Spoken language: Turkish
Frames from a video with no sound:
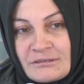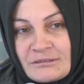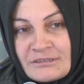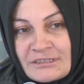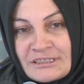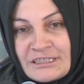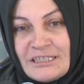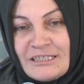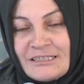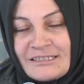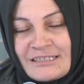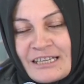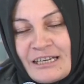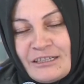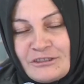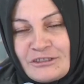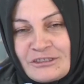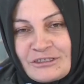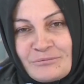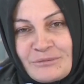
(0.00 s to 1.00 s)
Siz
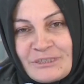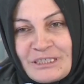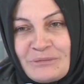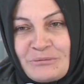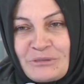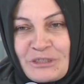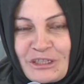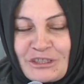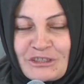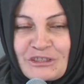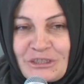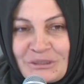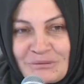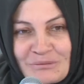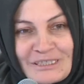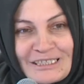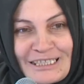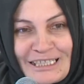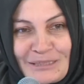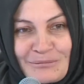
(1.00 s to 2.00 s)
sen bizim
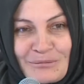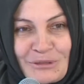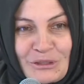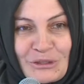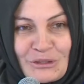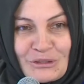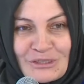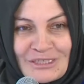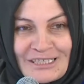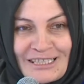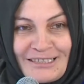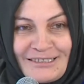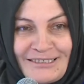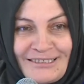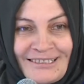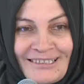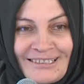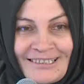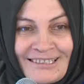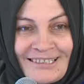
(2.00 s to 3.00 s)
çalıştığımız yeri bir görsen
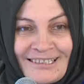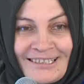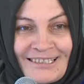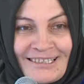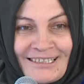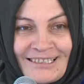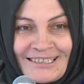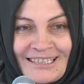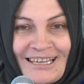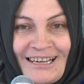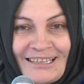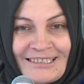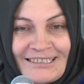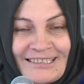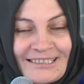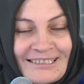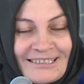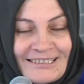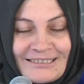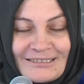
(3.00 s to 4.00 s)

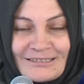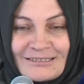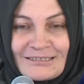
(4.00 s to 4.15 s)
yani